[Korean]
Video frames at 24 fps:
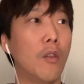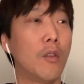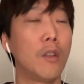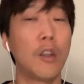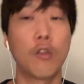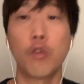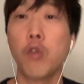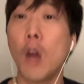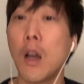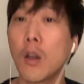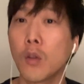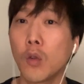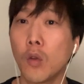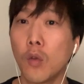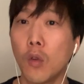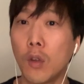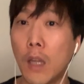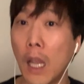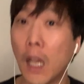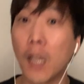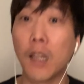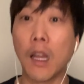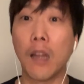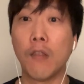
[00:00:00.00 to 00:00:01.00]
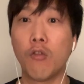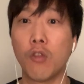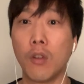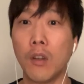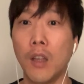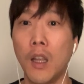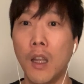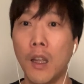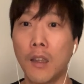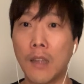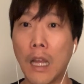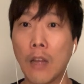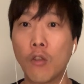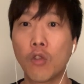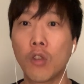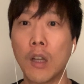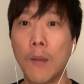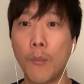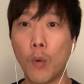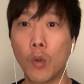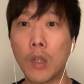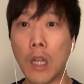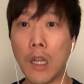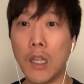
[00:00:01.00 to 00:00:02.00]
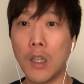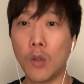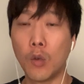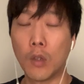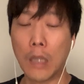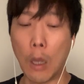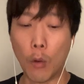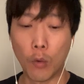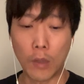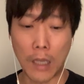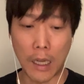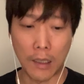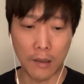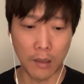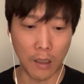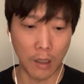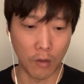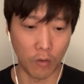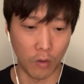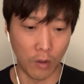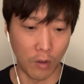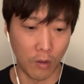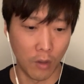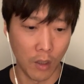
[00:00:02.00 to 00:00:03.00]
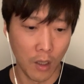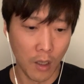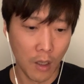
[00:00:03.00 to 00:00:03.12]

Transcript: 근데 수학적으로는 되게 단순, 단순한 모델링으로 나온다 하더라고요.